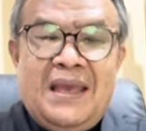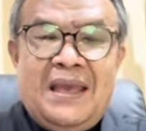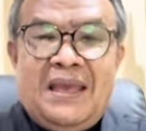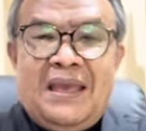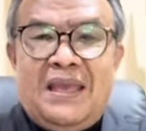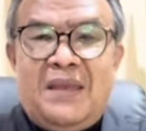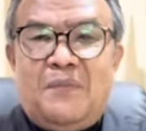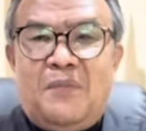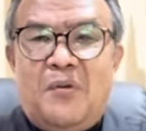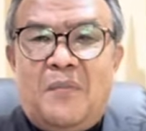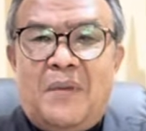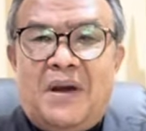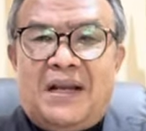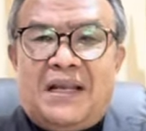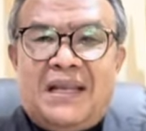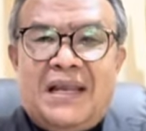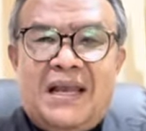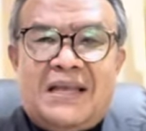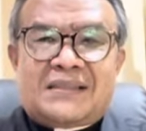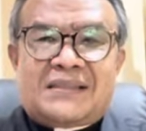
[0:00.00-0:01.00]
Ibu
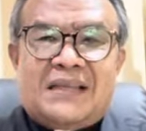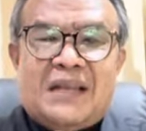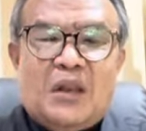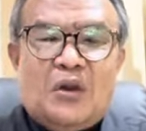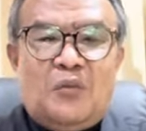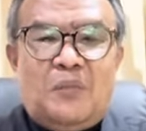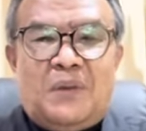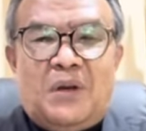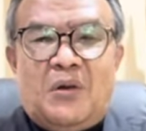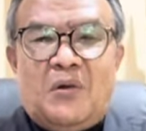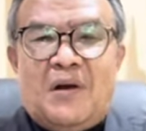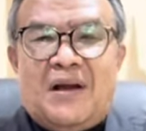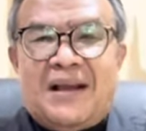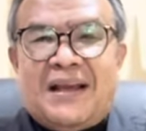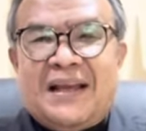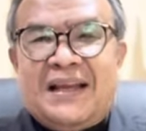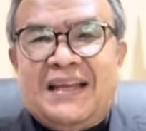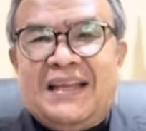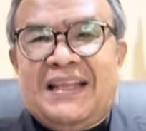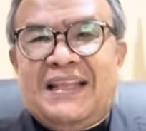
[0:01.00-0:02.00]
Maria selalu
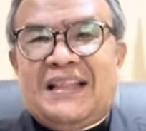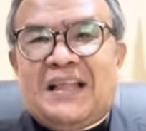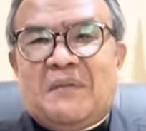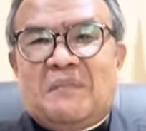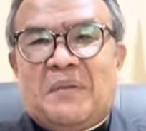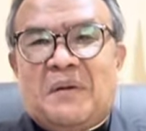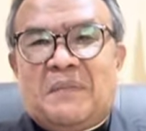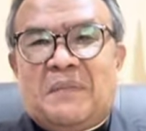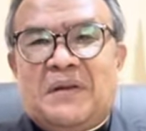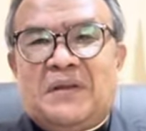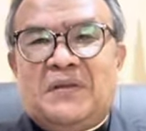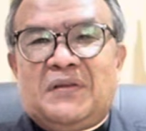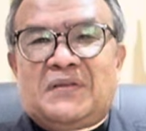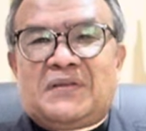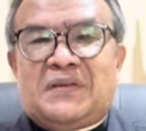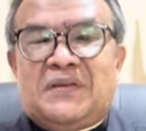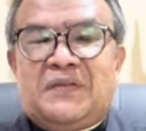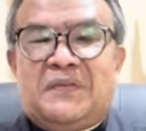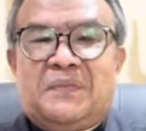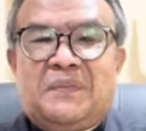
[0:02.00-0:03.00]
mendoakan kita Bapak
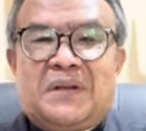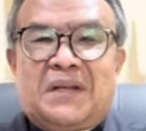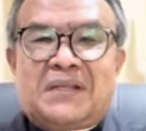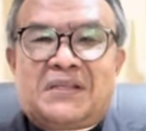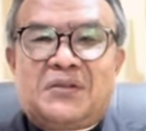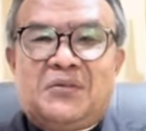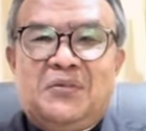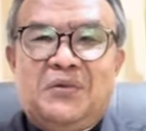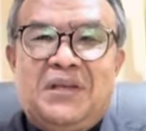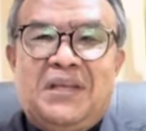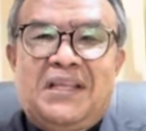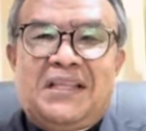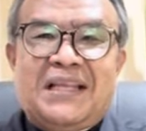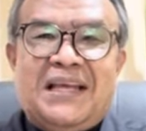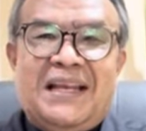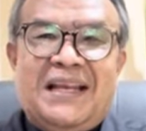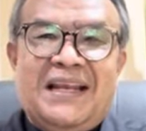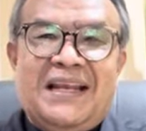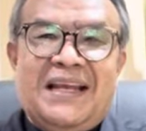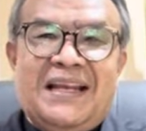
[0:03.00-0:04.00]
Yusuf merestui kita
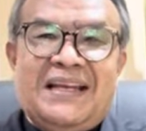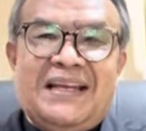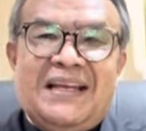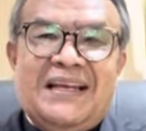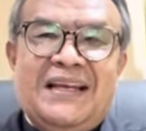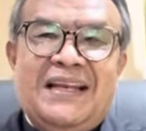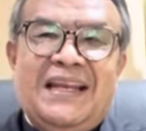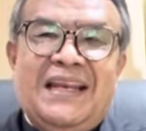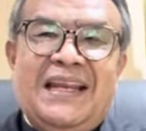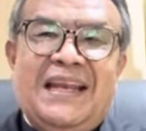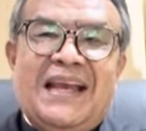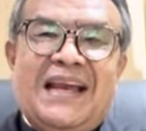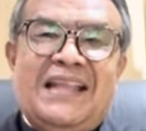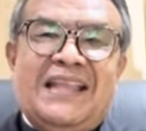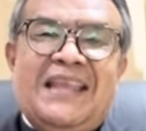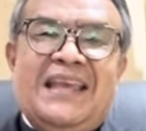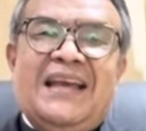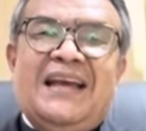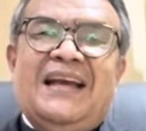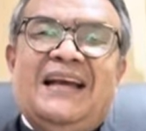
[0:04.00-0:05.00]
dengan
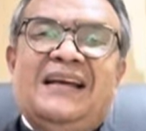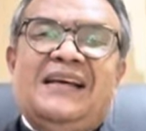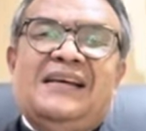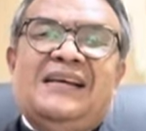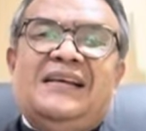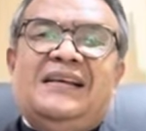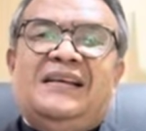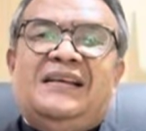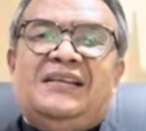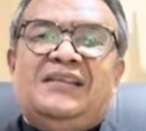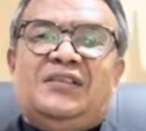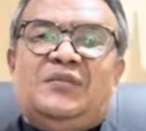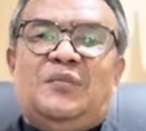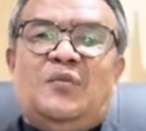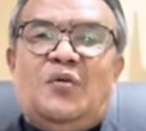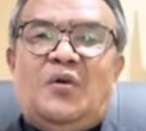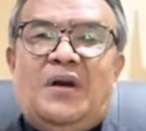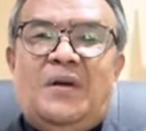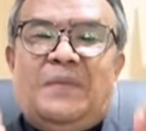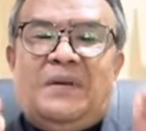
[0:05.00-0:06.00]
keheningannya.
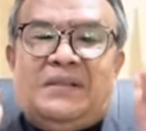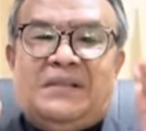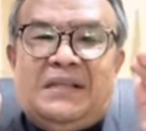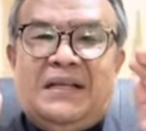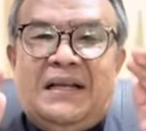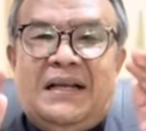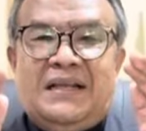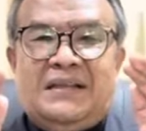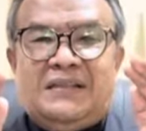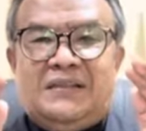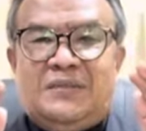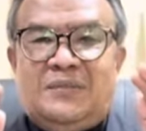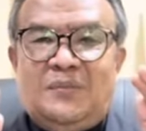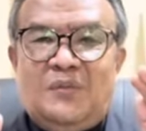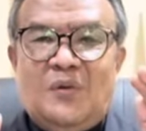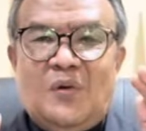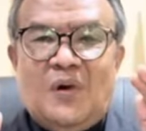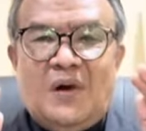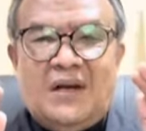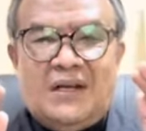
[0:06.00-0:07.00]
Semoga panjenengan
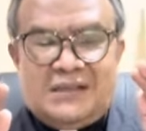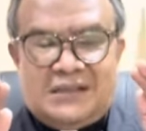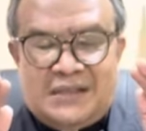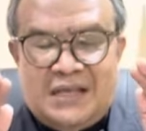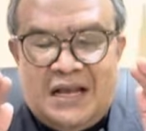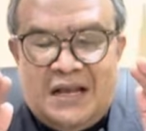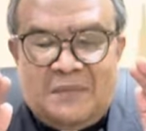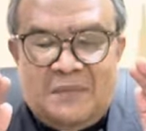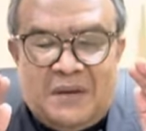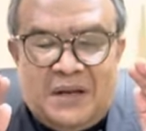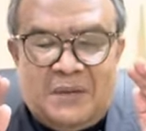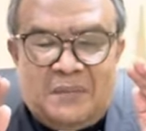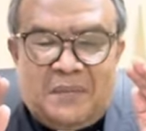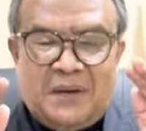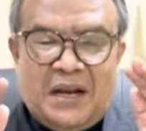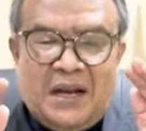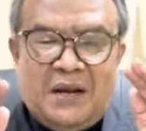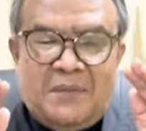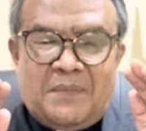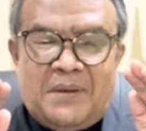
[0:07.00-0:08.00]
semua sahabat
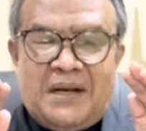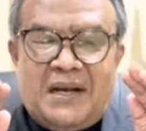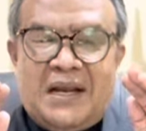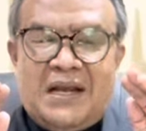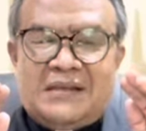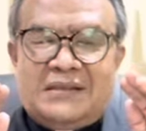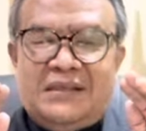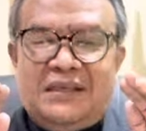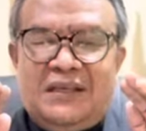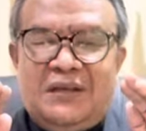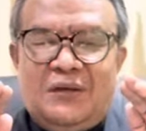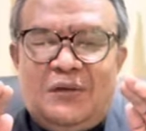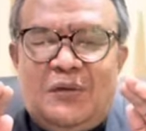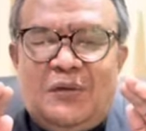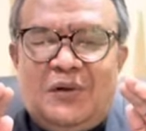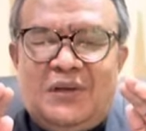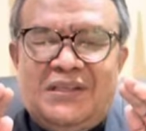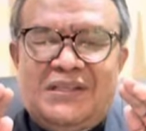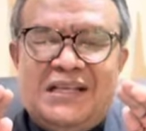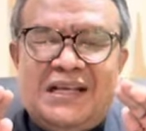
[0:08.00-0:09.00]
peradaban kasih
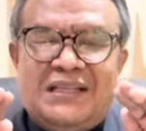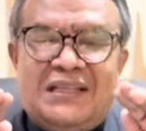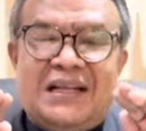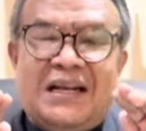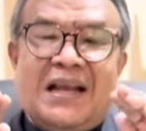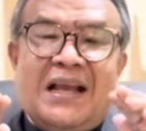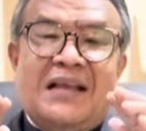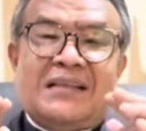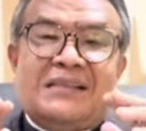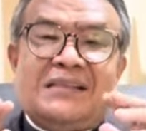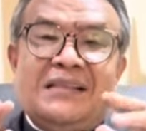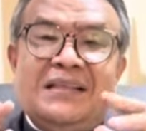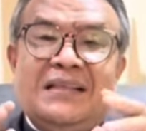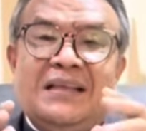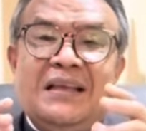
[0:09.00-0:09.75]
ekologis yang terkasih